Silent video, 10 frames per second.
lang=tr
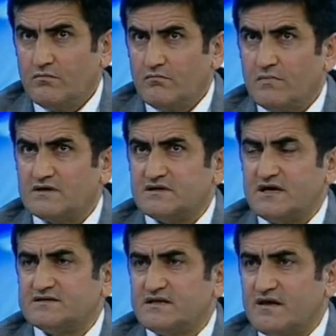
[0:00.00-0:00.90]
Mesela
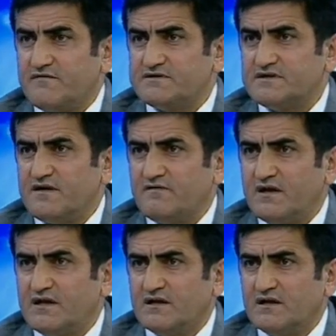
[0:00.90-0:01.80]
sedef. Sedefle
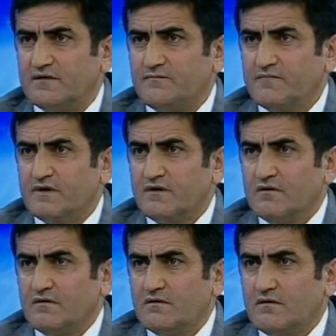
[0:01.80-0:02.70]
ilgili
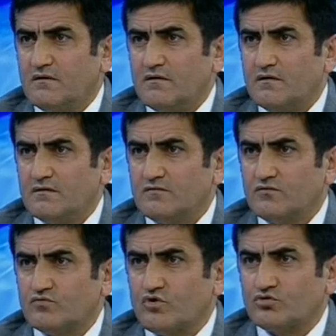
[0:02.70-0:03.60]
e,
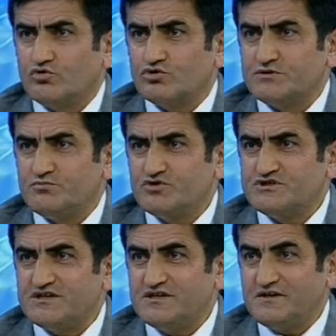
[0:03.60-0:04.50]
Doktor
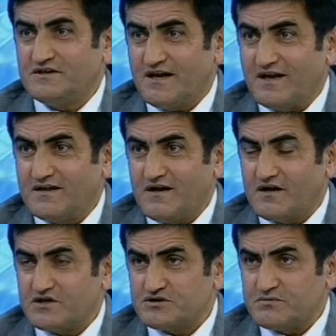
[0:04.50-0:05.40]
Simoncini İtalya'da
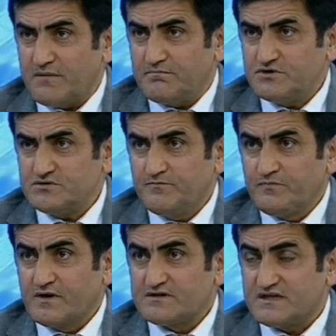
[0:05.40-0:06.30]
araştırma yapmış
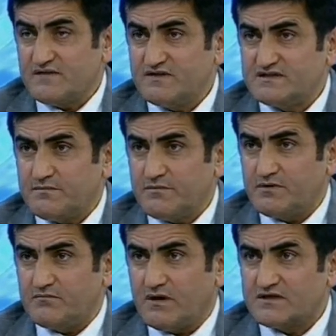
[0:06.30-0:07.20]
sedefin
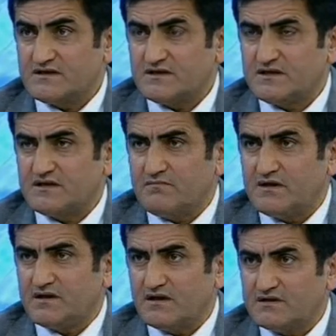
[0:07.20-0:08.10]
sebebinin bağırsaklardaki
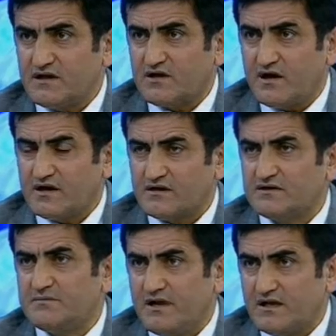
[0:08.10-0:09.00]
mantarlardan
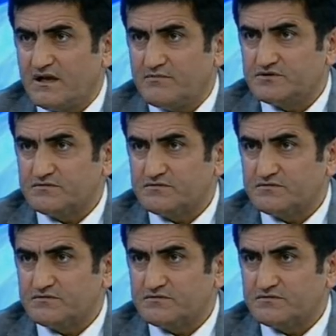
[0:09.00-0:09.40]
kaynaklandığını belgelemiş.